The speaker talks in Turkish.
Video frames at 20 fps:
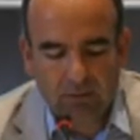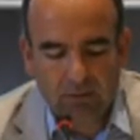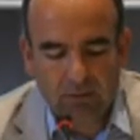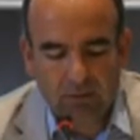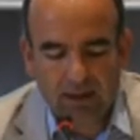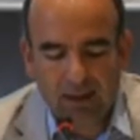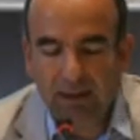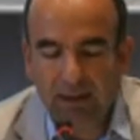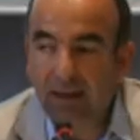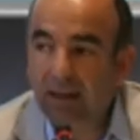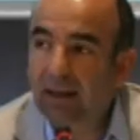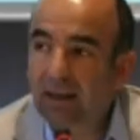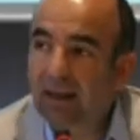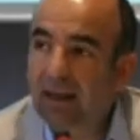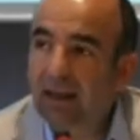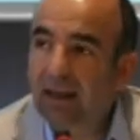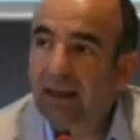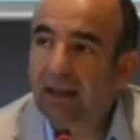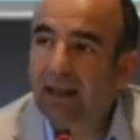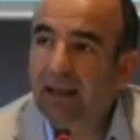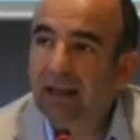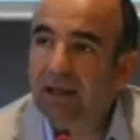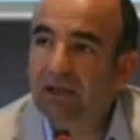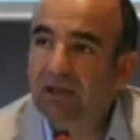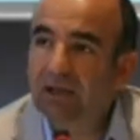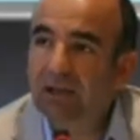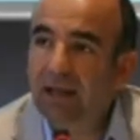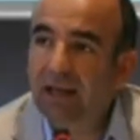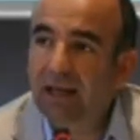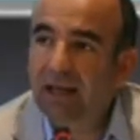Ve
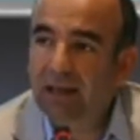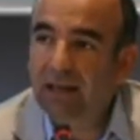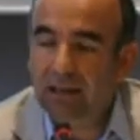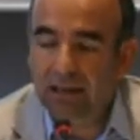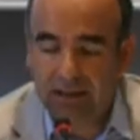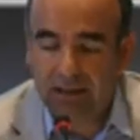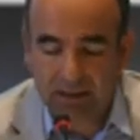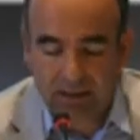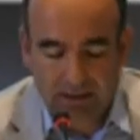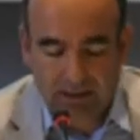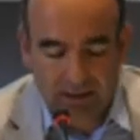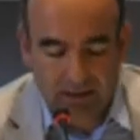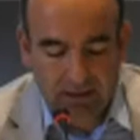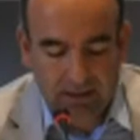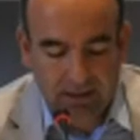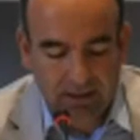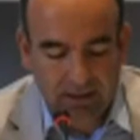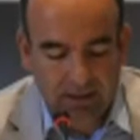eleştirel e,